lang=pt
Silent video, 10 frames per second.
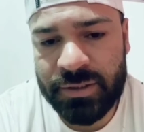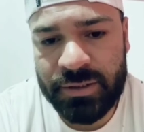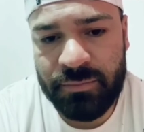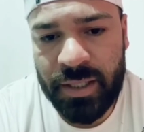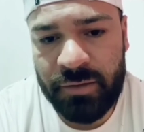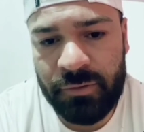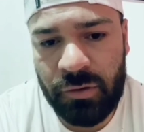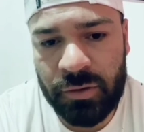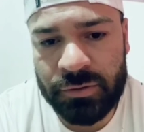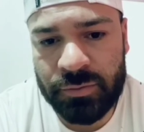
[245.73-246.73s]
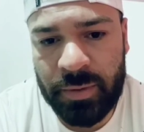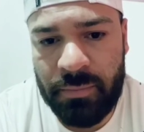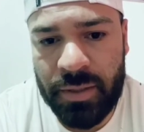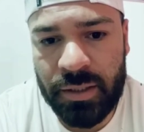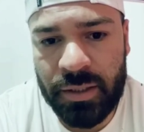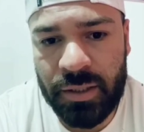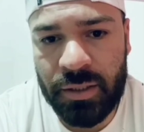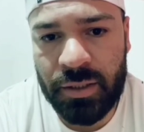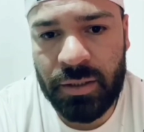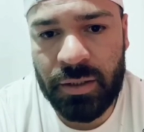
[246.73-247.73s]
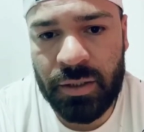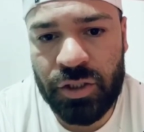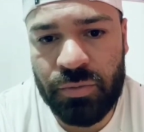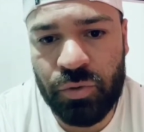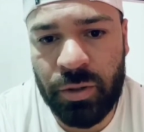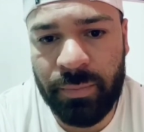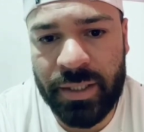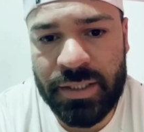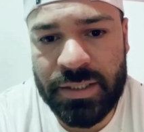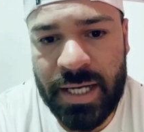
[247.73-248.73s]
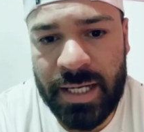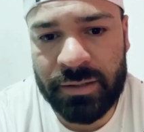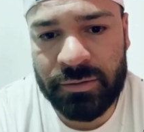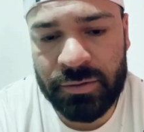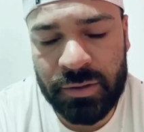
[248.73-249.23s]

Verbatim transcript: assim maravilhosos para mim que de muito aprendizado,